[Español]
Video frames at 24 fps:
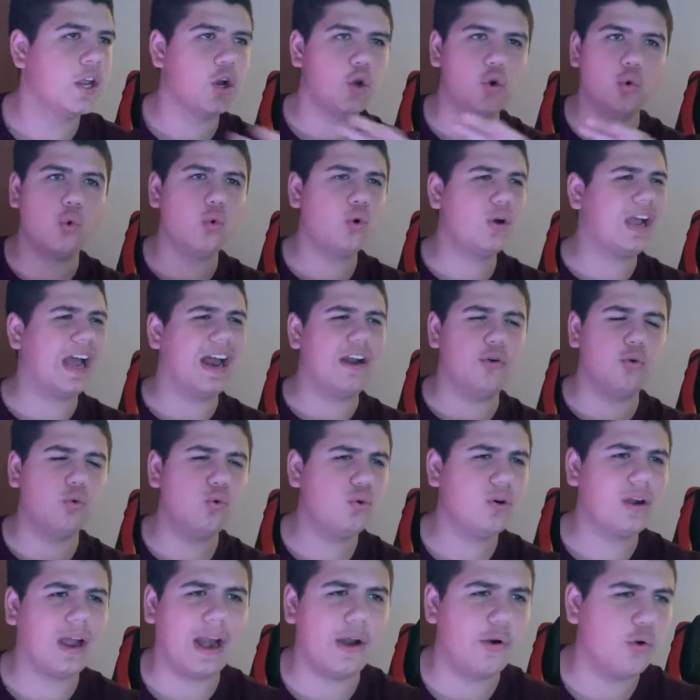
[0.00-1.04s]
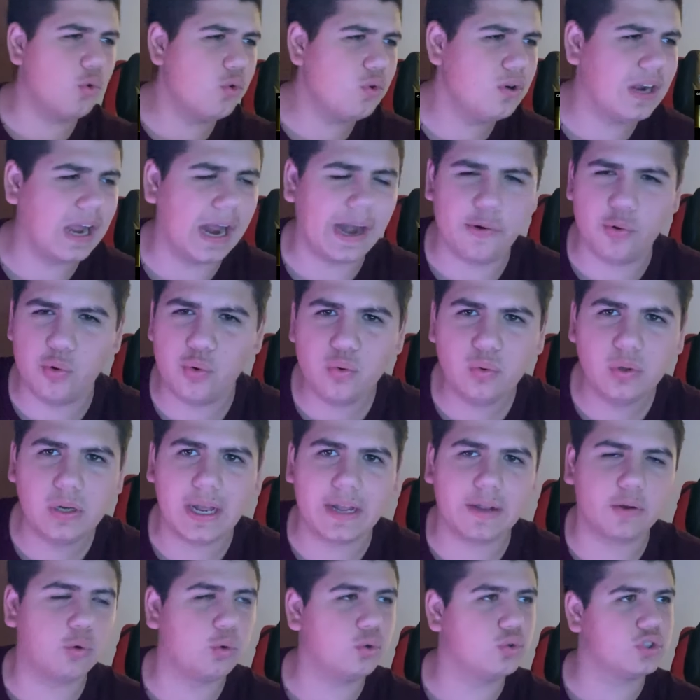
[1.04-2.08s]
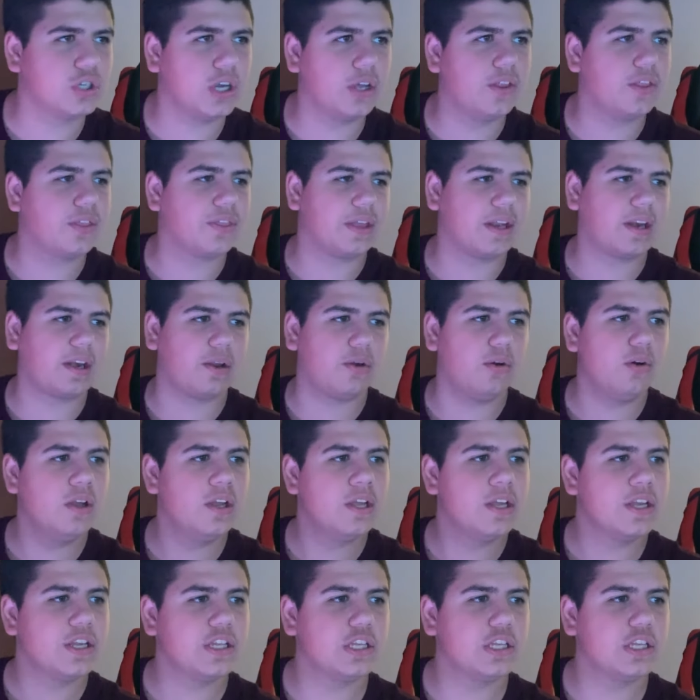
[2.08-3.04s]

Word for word: Nunca, nunca, nunca, nunca he escuchado de CRO.